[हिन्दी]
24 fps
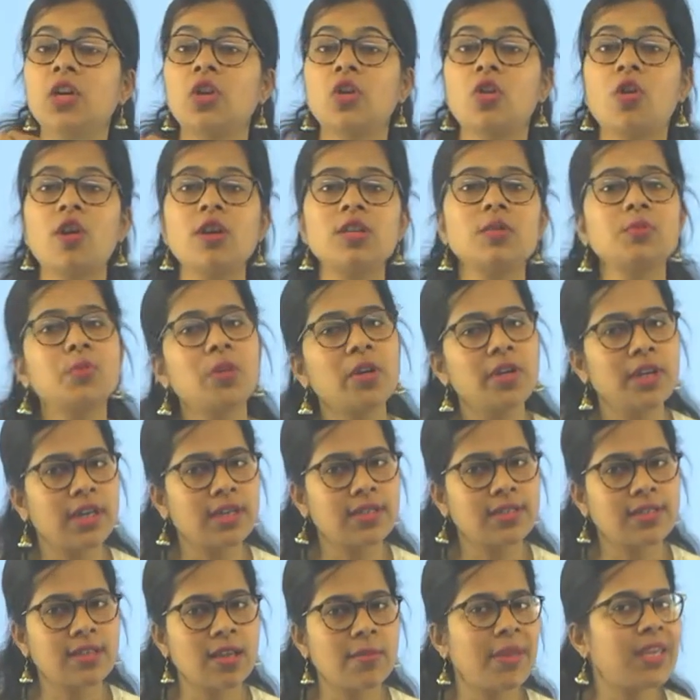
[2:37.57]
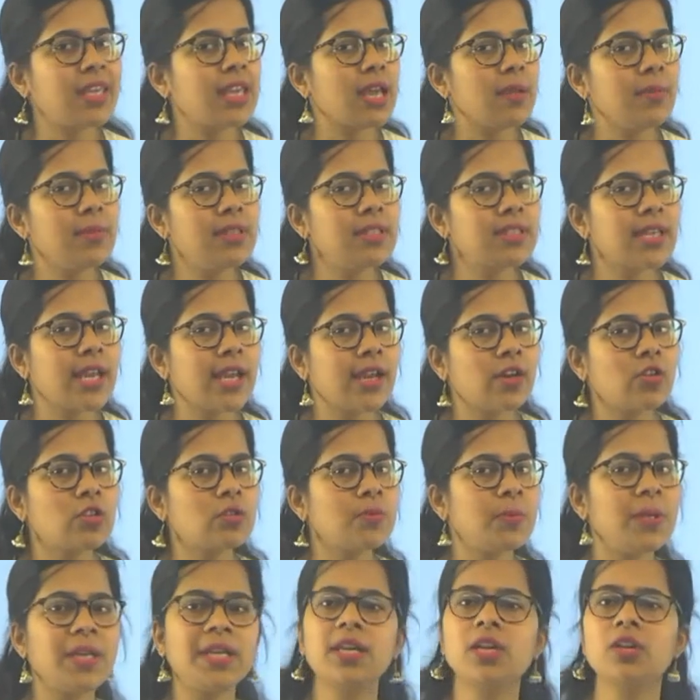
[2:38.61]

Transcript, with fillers: क्रॉस प्रोडक्ट से हमें क्या मिल जाएगा उस प्लेन